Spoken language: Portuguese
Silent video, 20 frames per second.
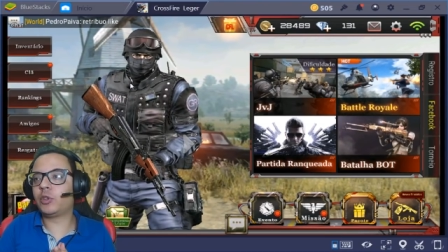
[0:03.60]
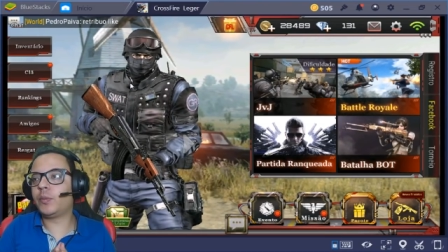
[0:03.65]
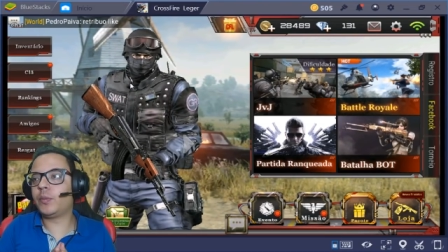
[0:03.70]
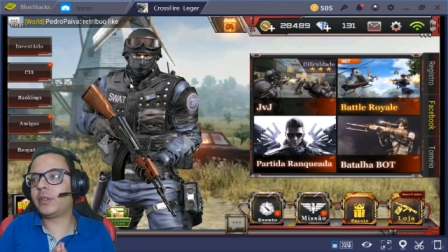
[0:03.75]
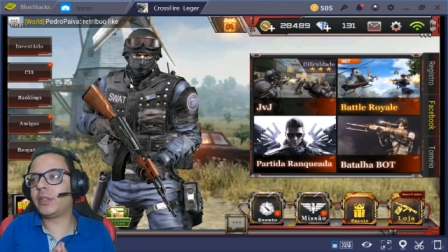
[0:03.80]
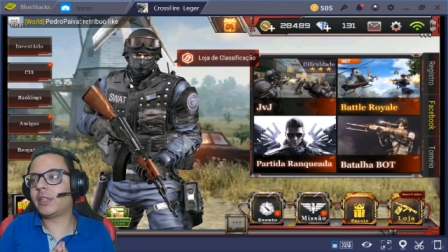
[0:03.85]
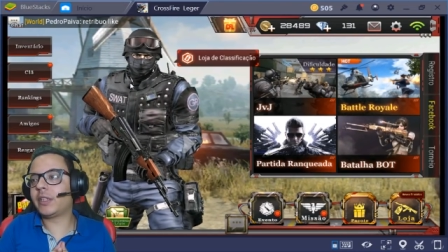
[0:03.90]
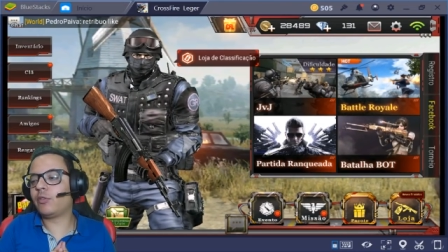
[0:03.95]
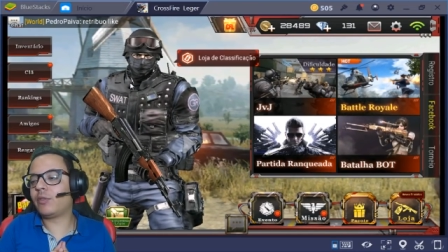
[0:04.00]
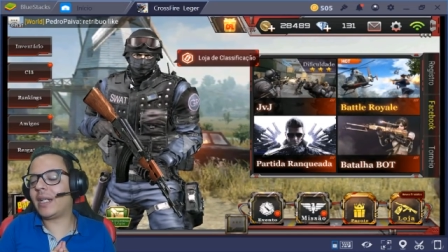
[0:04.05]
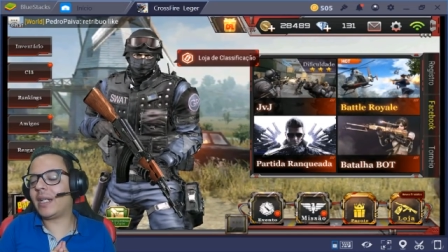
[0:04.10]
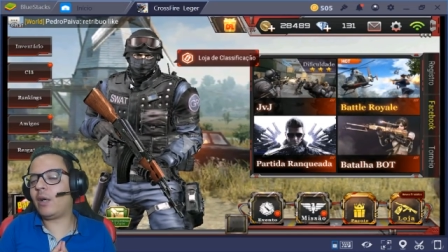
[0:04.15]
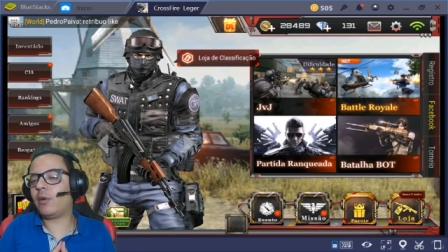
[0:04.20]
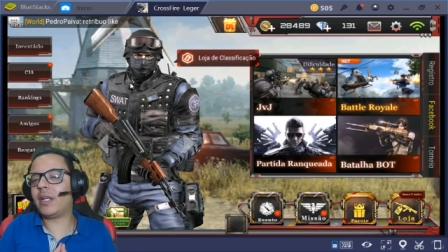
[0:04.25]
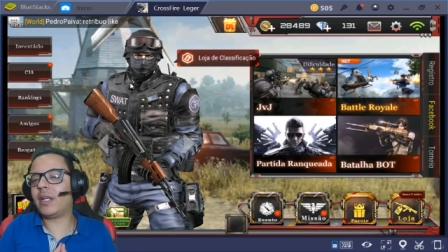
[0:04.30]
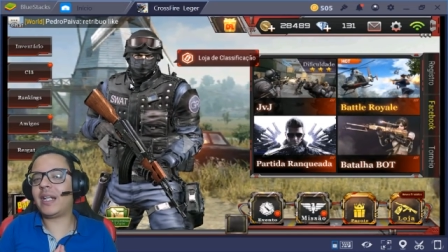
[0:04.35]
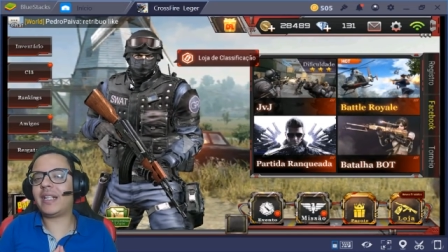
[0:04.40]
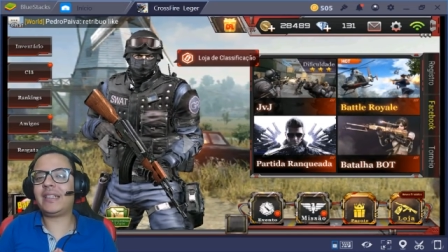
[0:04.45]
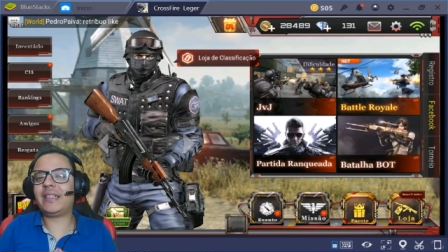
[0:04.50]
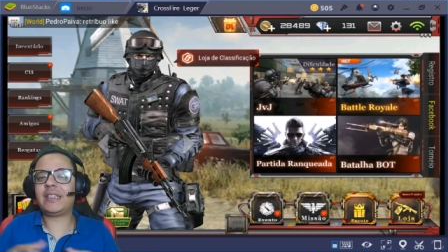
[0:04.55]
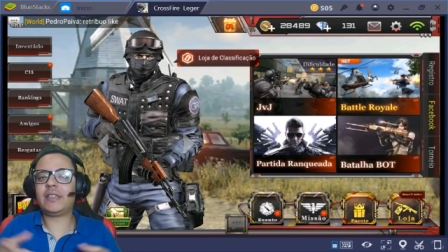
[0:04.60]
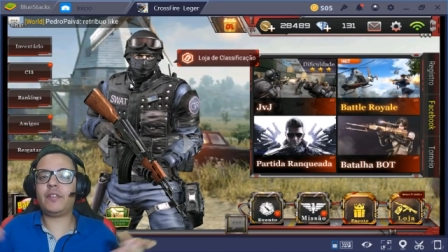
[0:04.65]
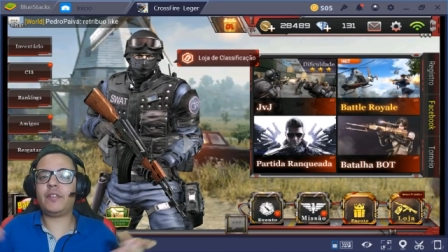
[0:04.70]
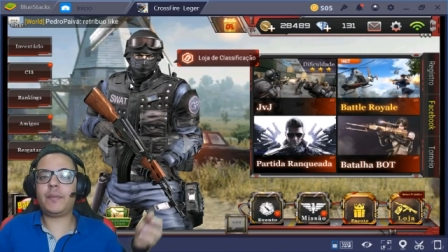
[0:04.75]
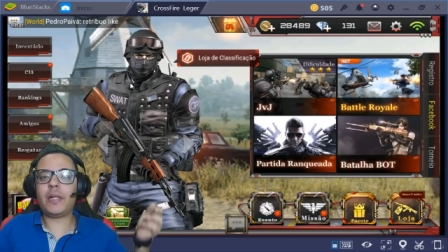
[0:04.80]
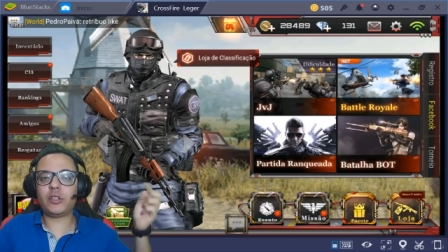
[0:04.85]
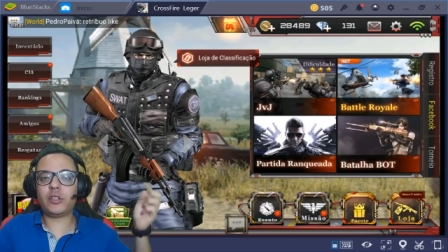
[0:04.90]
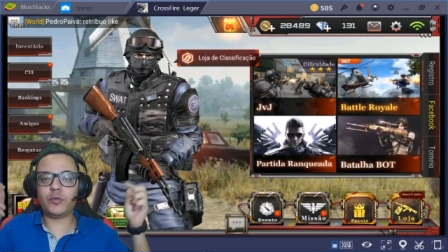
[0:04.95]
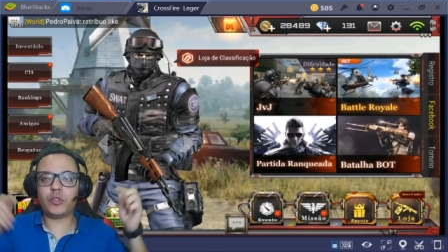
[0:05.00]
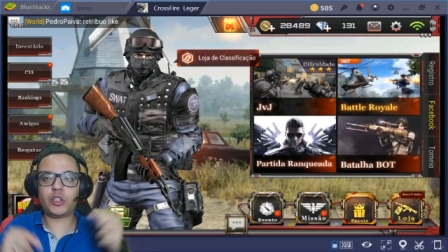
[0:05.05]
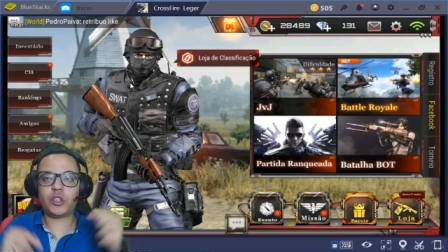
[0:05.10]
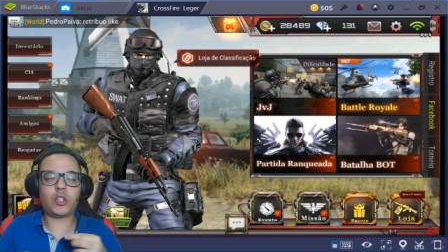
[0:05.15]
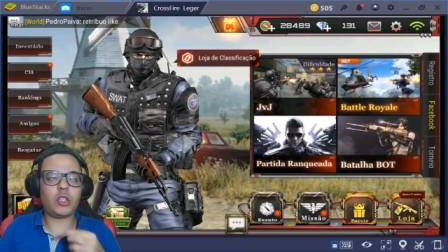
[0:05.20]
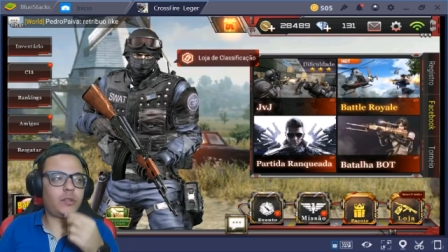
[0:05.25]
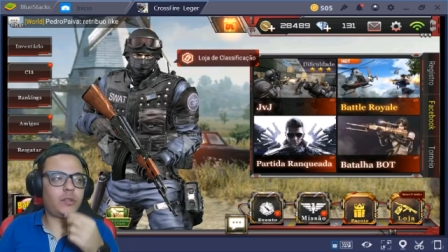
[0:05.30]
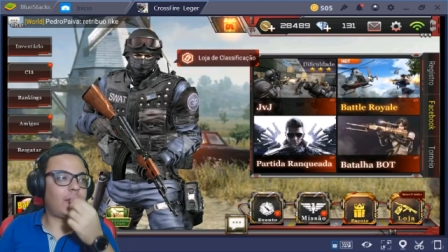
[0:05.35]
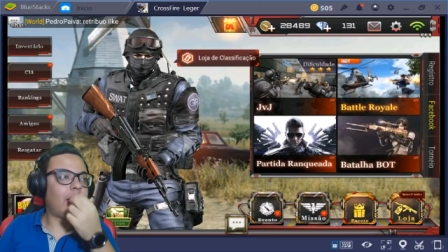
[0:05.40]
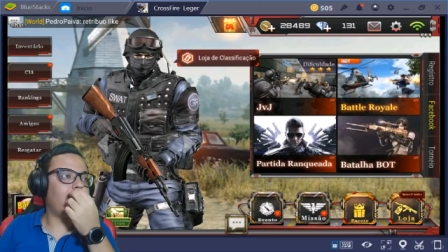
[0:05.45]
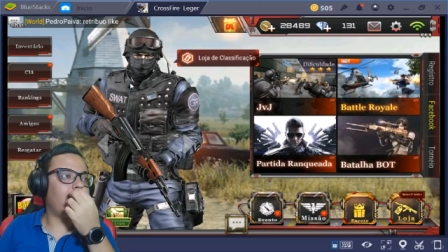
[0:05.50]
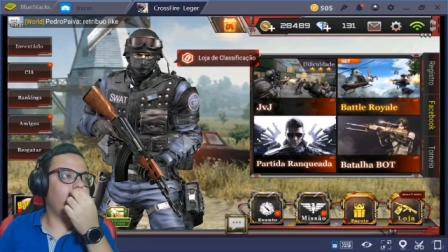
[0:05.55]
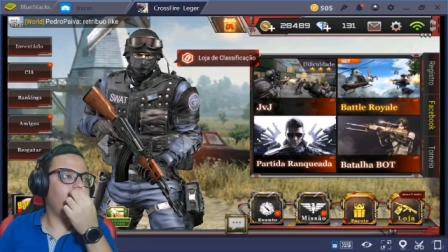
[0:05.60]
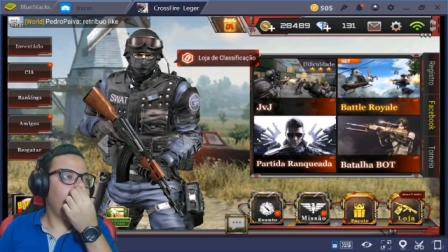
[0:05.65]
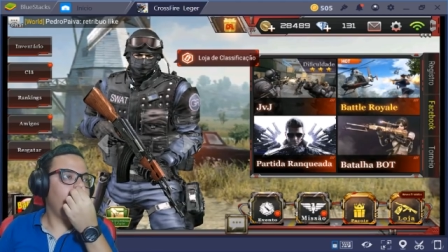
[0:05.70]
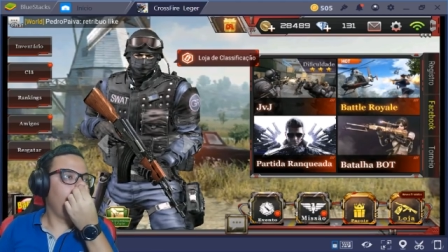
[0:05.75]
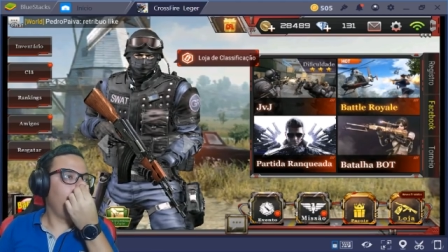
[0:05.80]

começando aqui no canal, galera. Dessa vez mais um vídeo de Crossfire.